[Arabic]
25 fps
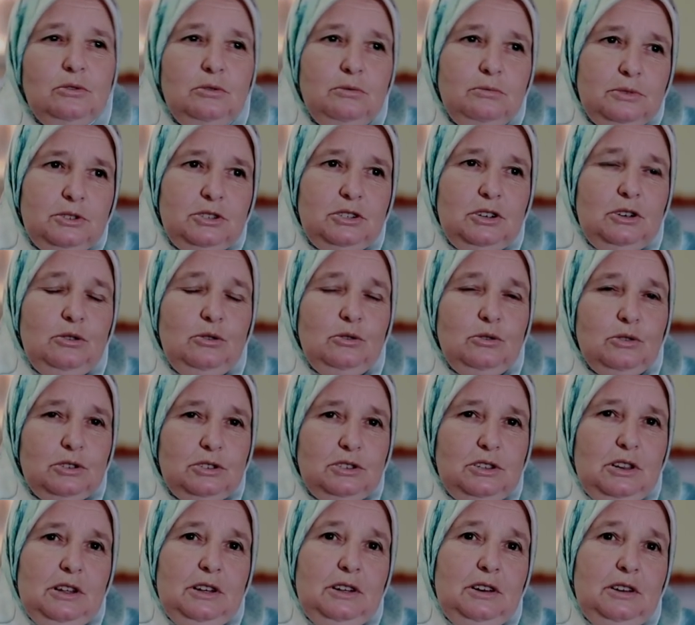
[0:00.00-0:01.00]
مشى العكس
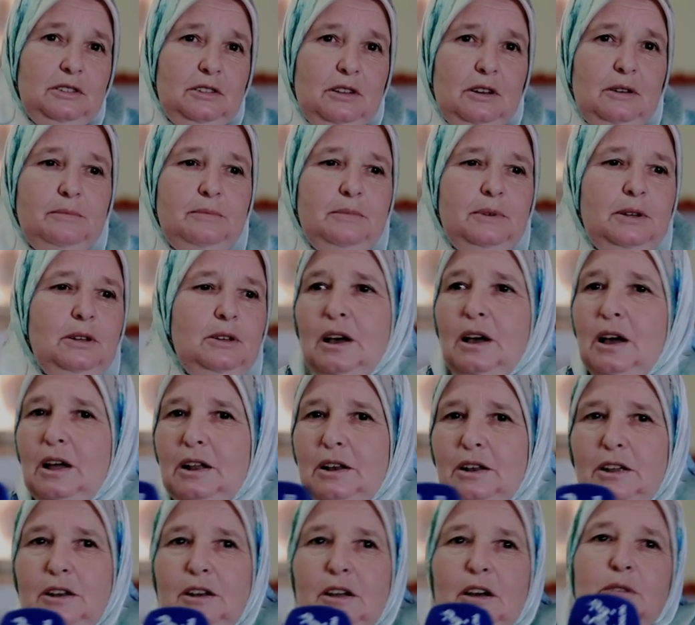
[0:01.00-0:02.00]
لعيلة عمي قال
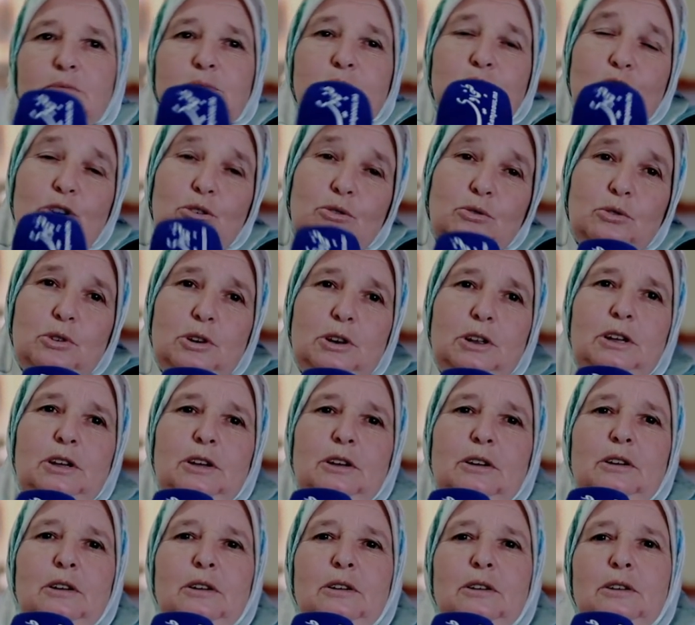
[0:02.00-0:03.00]
لي انا غنمشي
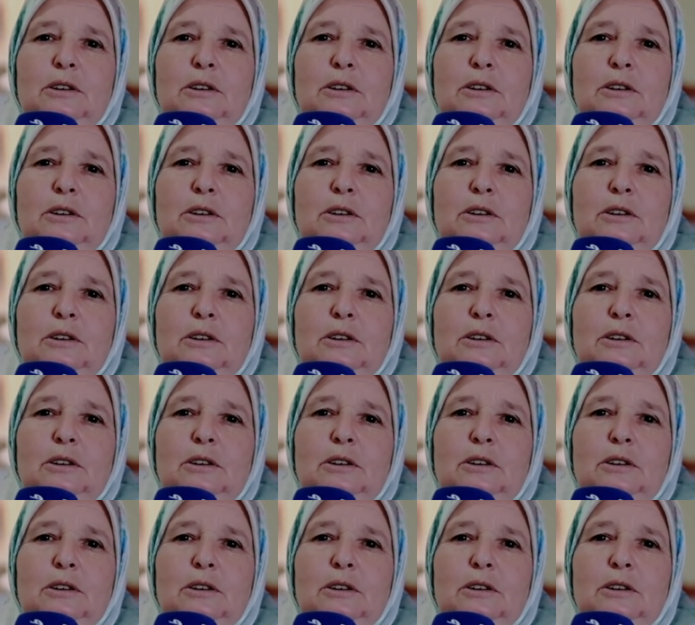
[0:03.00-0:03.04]
الكليه